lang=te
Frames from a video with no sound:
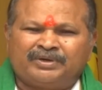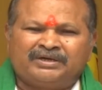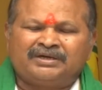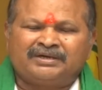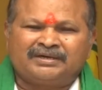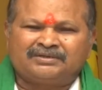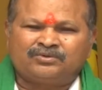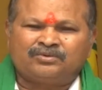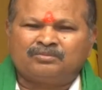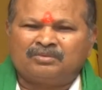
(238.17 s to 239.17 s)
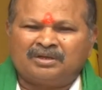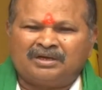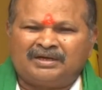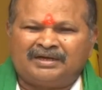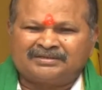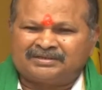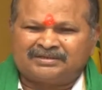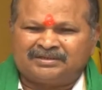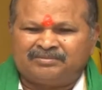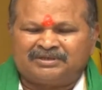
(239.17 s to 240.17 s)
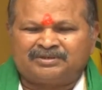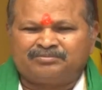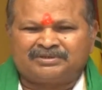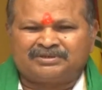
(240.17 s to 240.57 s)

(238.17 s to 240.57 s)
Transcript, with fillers: పన్నెండు కేజీలు ఎక్సెసివ్ అని